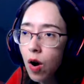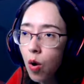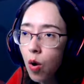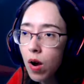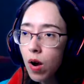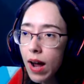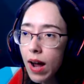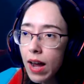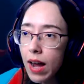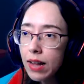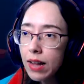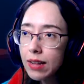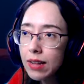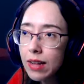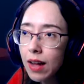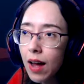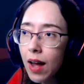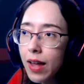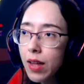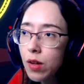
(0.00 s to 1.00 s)
O cara
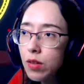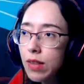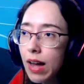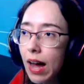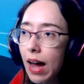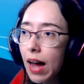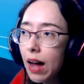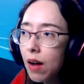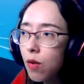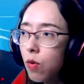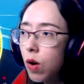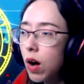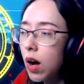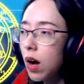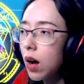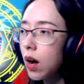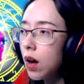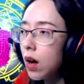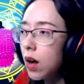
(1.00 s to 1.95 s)
caiu na água!